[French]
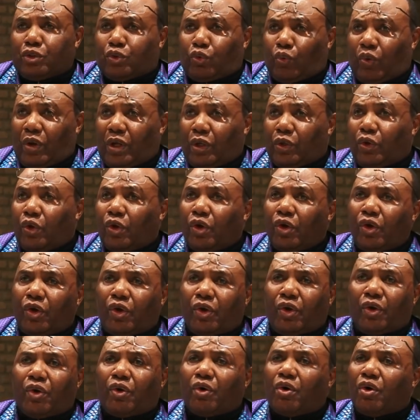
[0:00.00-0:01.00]
toi
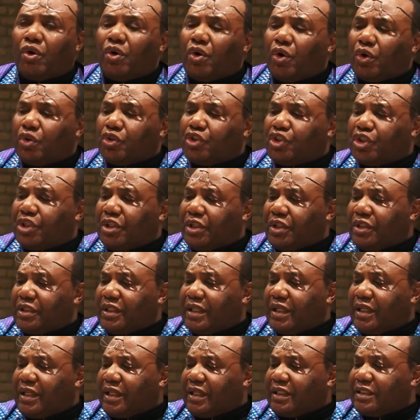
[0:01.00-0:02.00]
le rocher
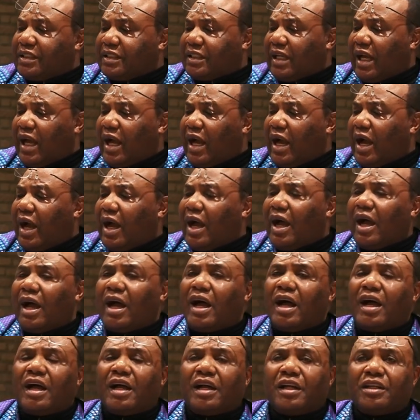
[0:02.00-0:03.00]
des
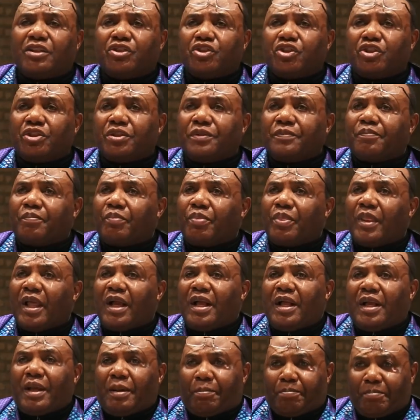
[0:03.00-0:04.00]
âges,
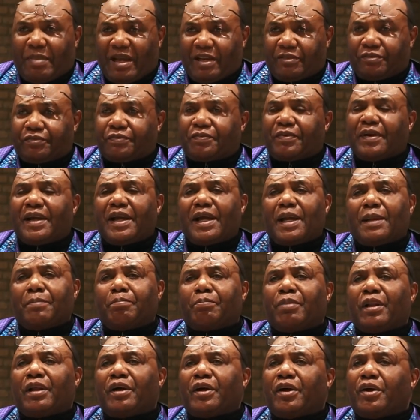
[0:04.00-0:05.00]
mes
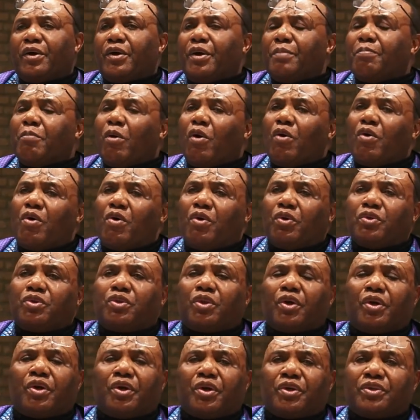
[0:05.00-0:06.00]
faibles mots
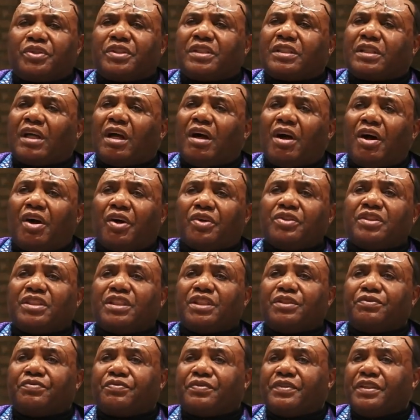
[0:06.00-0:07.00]
te
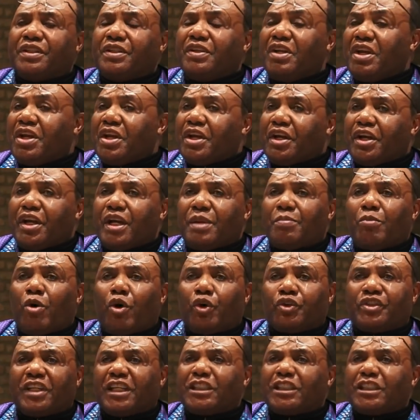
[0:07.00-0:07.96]
sanctifient et mon